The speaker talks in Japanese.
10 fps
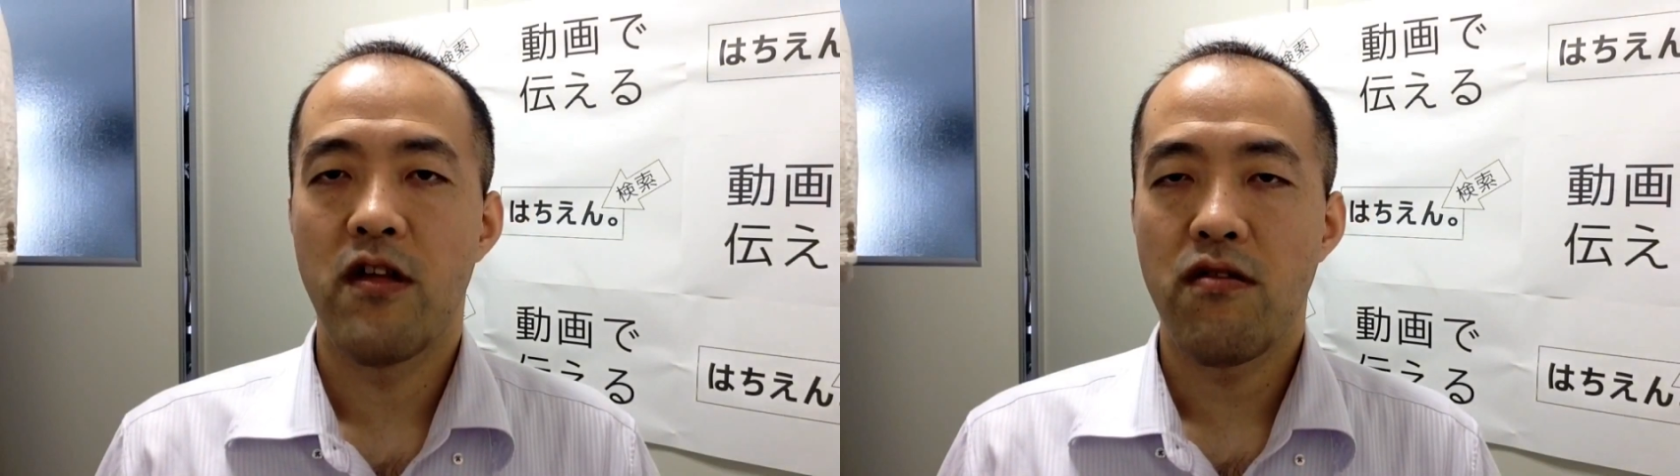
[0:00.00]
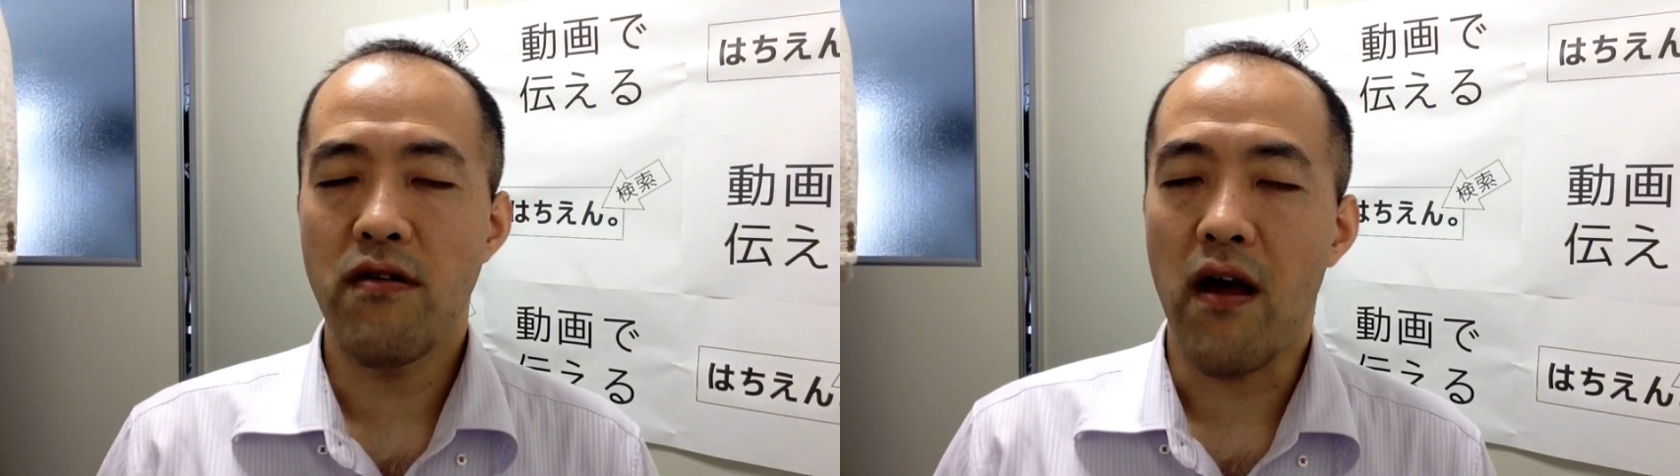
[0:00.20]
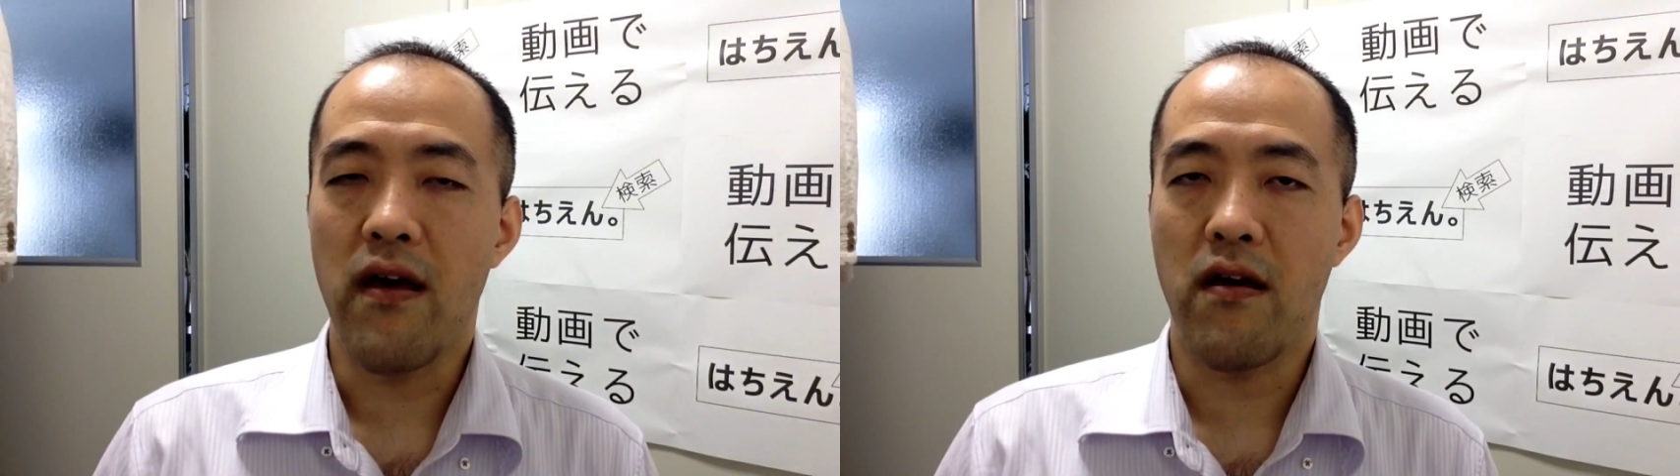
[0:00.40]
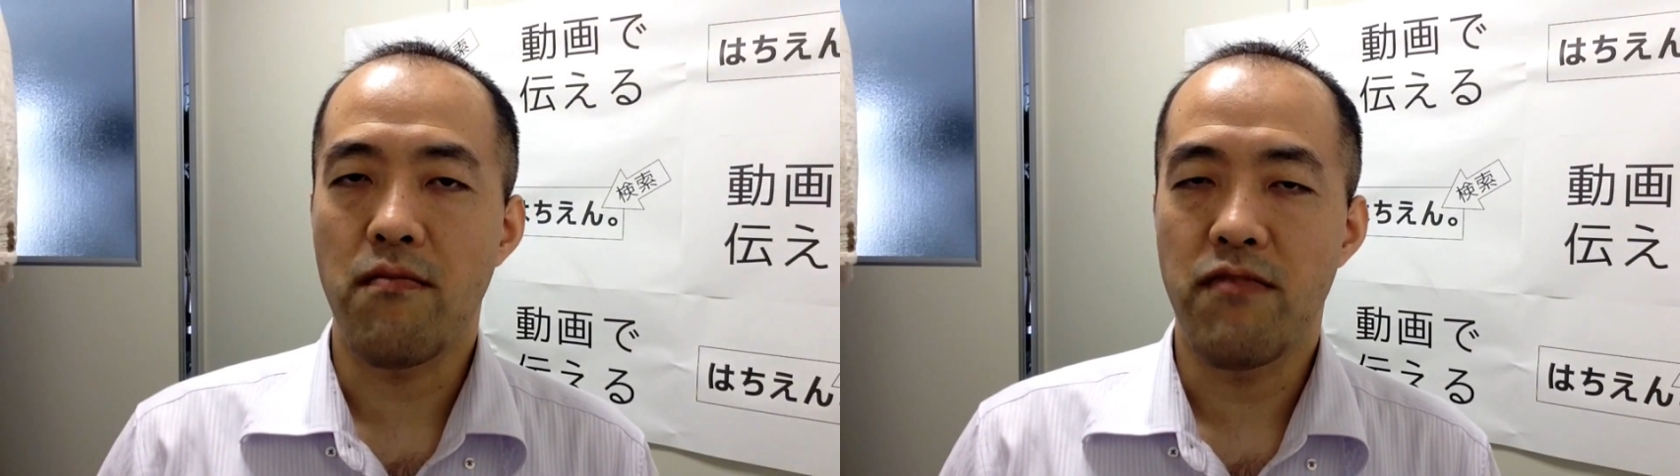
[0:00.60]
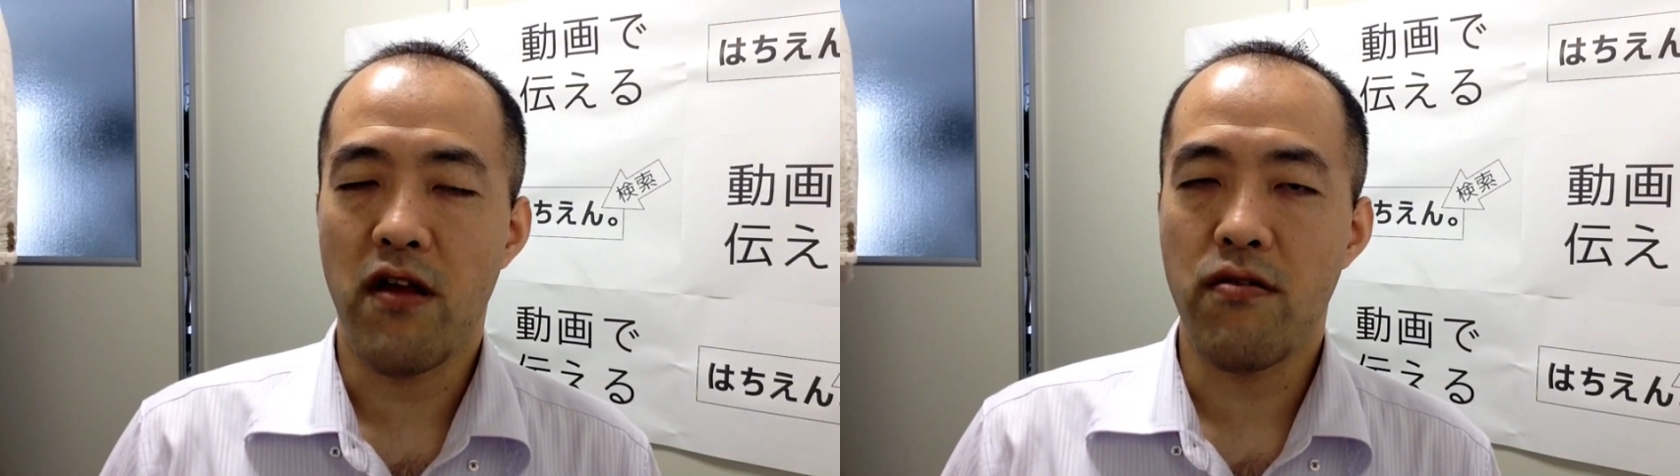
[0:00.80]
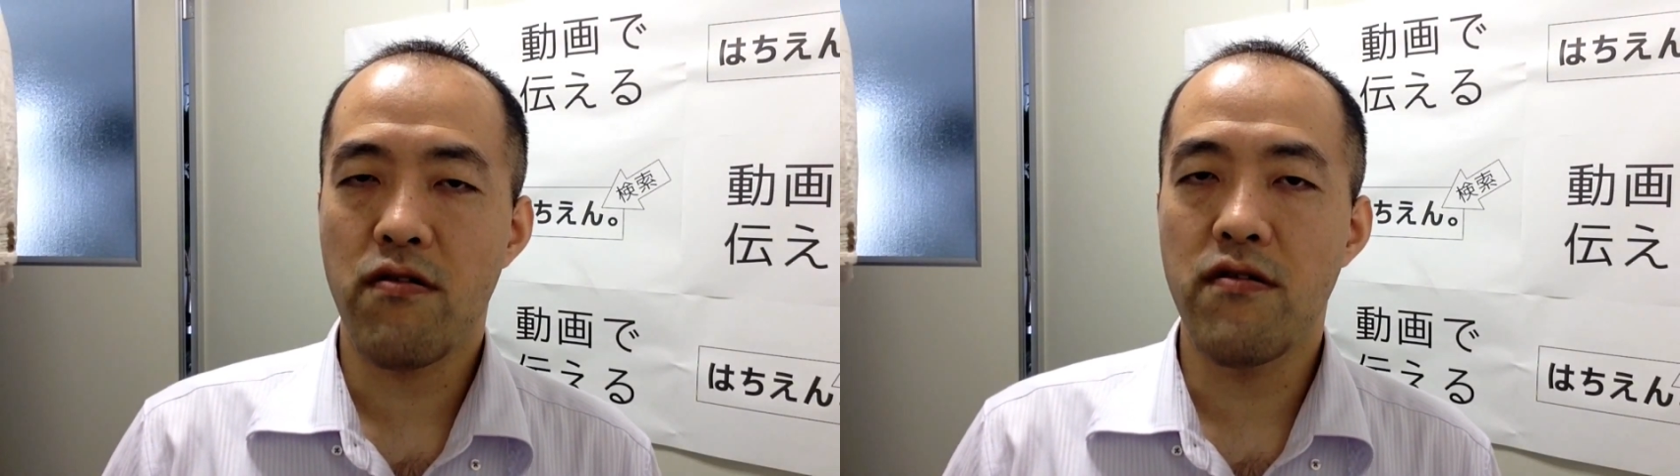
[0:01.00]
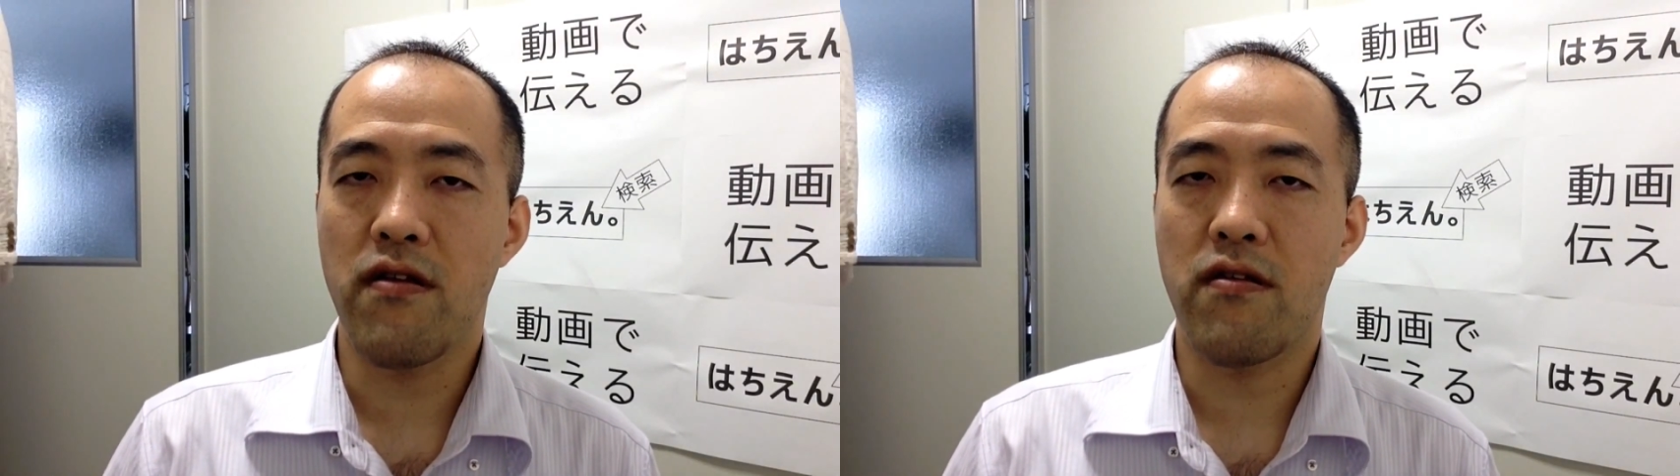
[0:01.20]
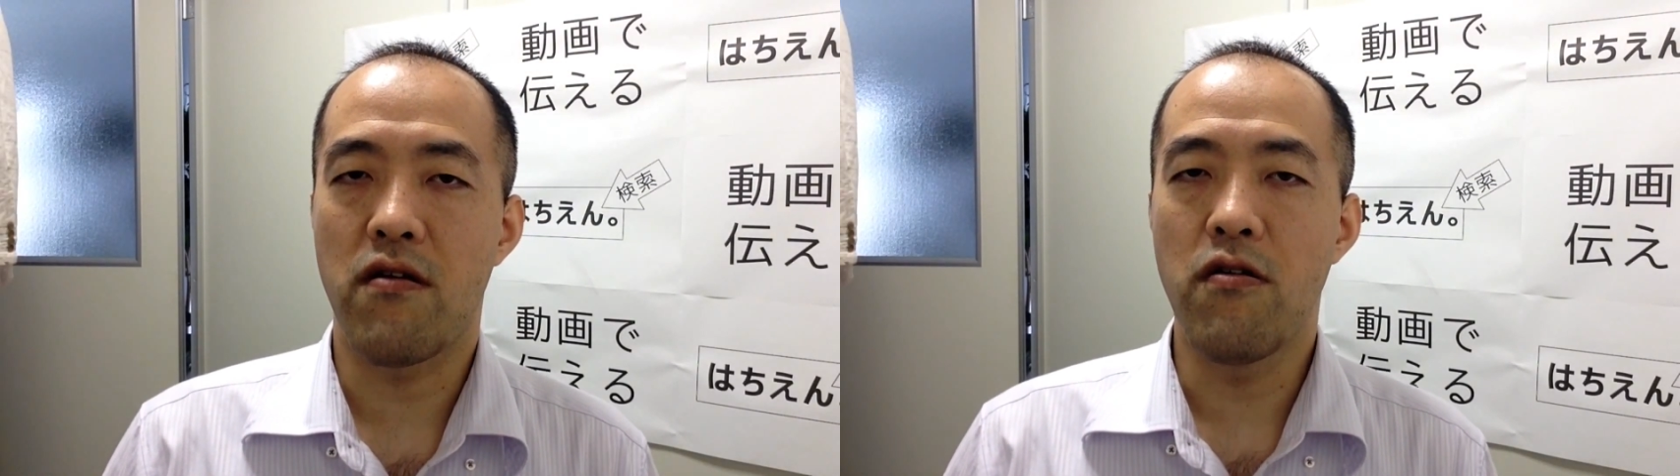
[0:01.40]
それで、えー、早速
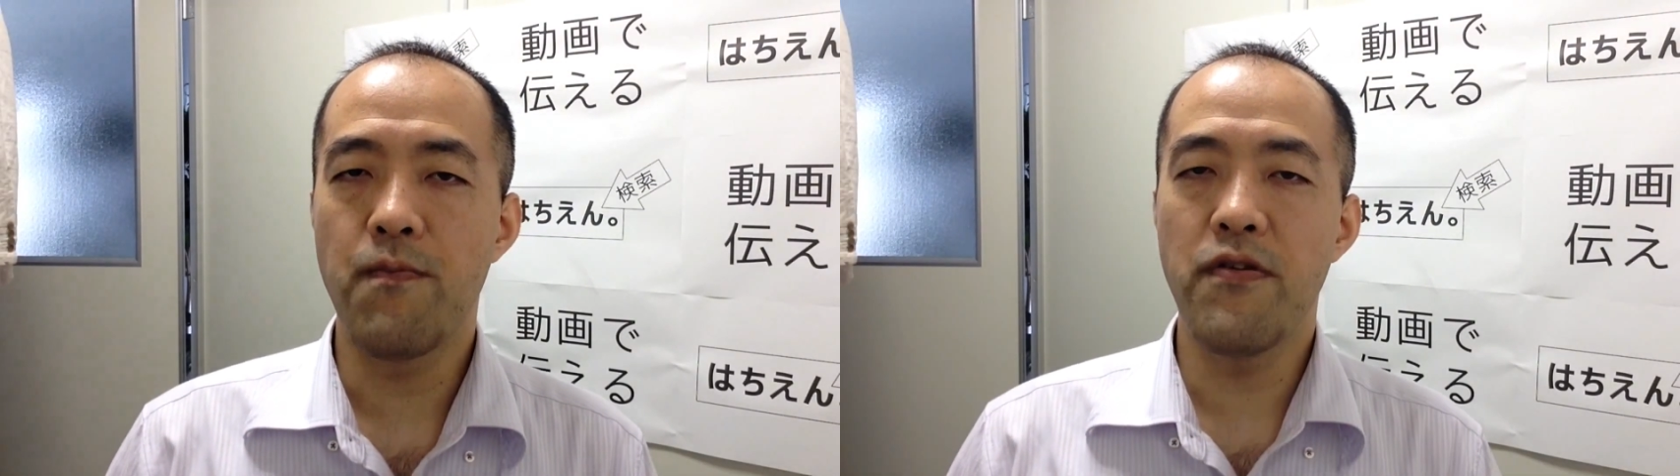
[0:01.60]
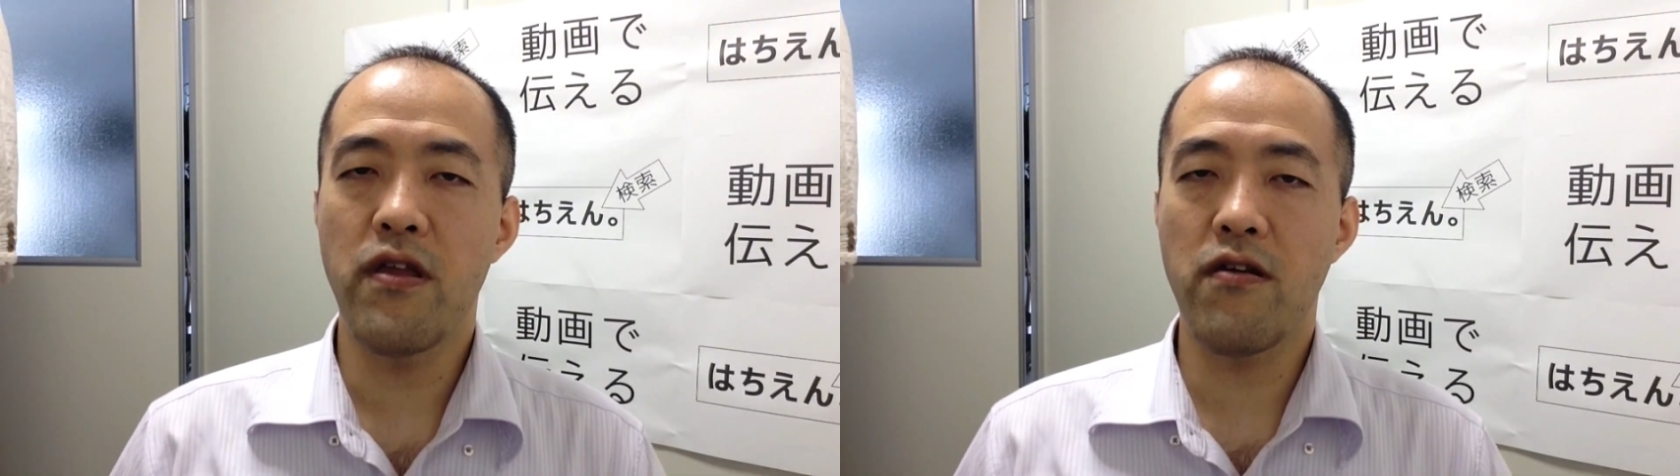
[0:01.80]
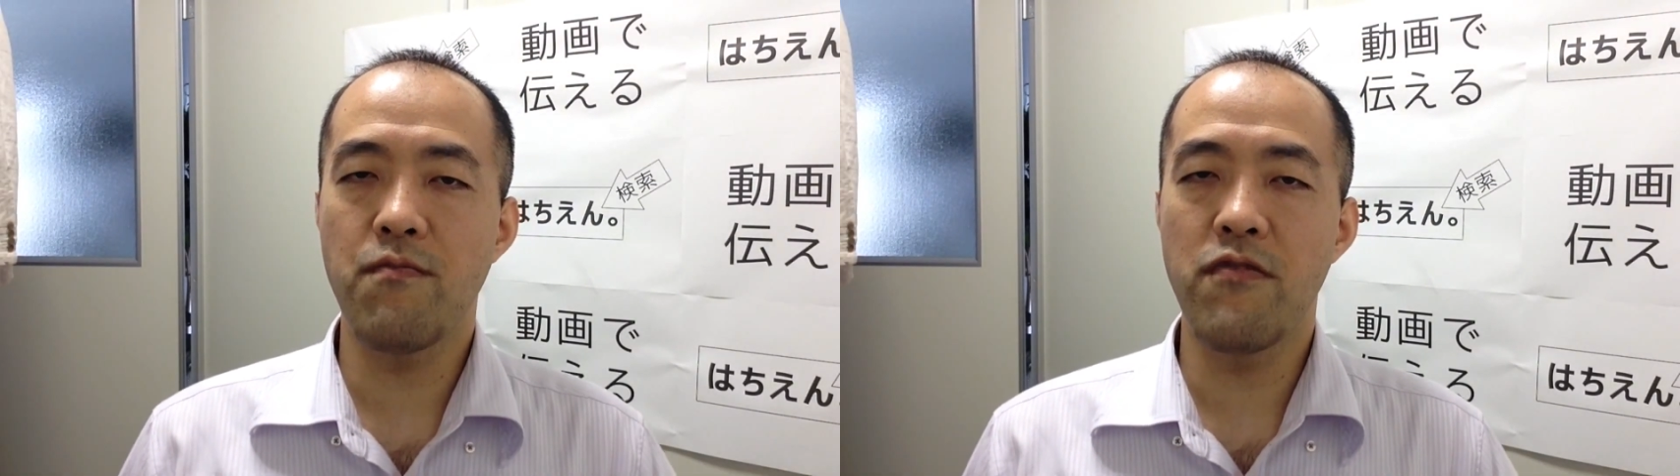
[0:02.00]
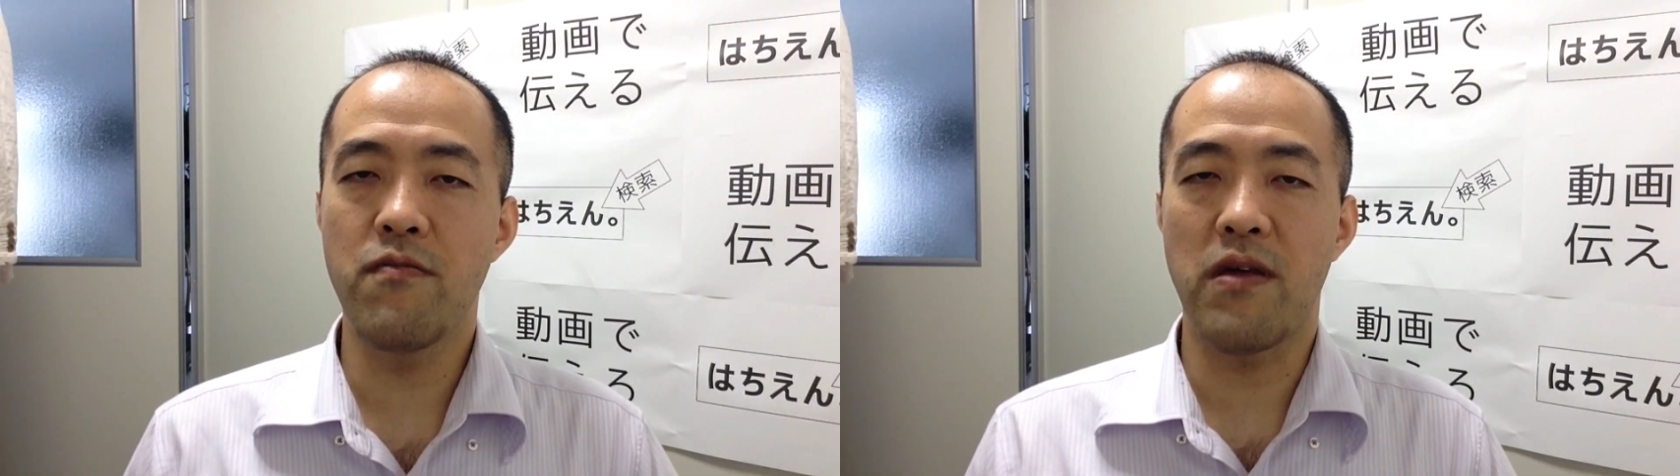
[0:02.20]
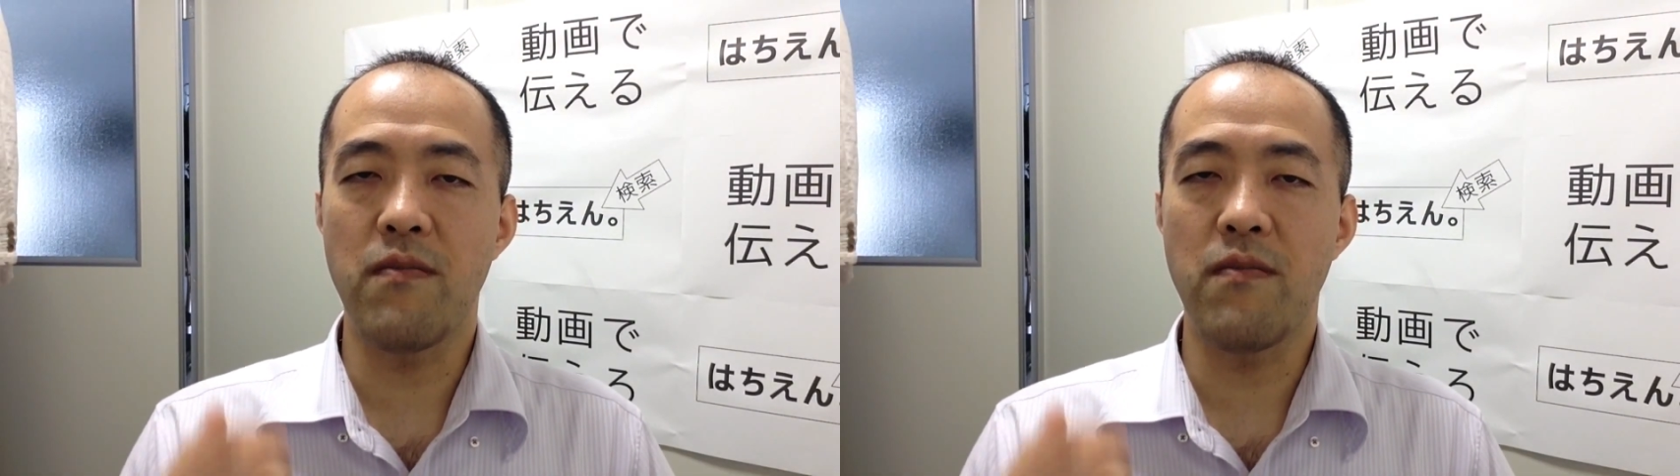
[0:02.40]
ですが、オープニングムービー、